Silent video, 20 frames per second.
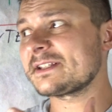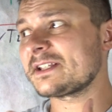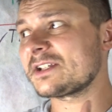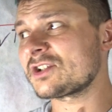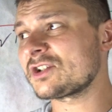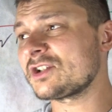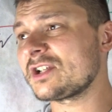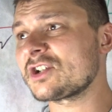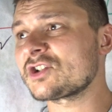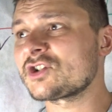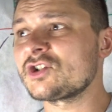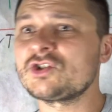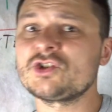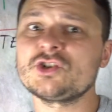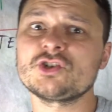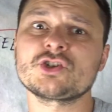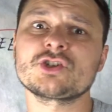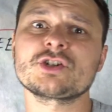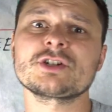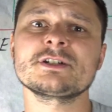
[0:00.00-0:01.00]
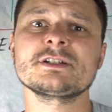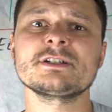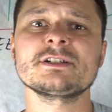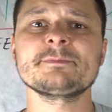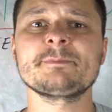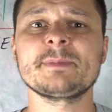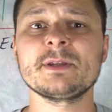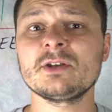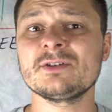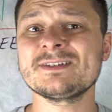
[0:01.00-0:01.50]
zaczyna życzyć e,
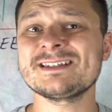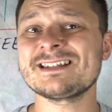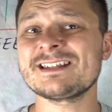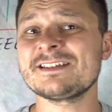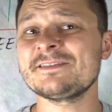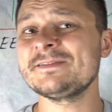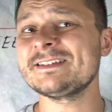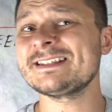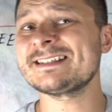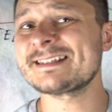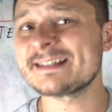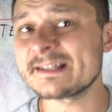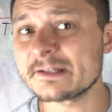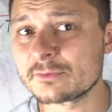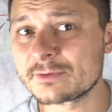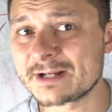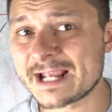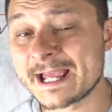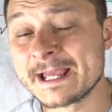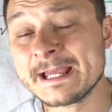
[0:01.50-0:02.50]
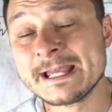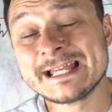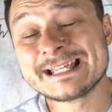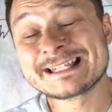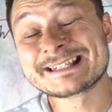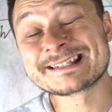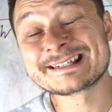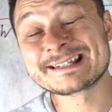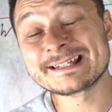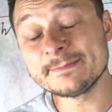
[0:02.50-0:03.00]
pieniądze za wysyłkę.
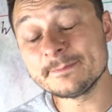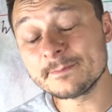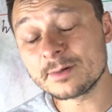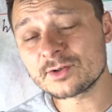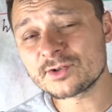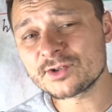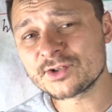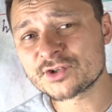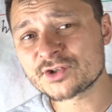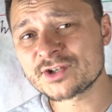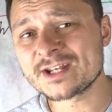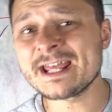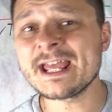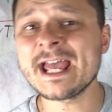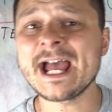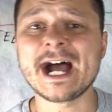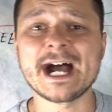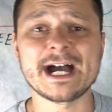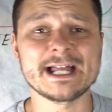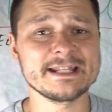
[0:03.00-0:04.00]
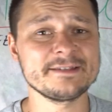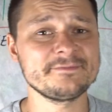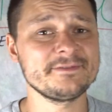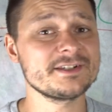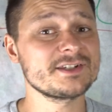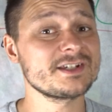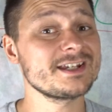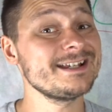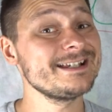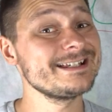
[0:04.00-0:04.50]
Symboliczne, ale
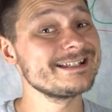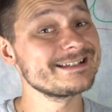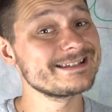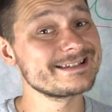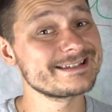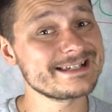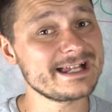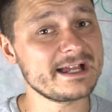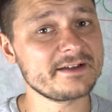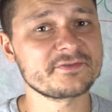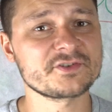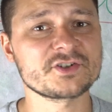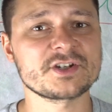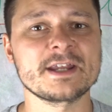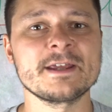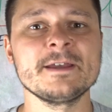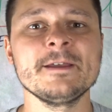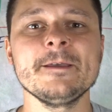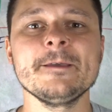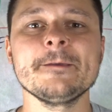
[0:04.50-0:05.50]
wiecie, zawsze.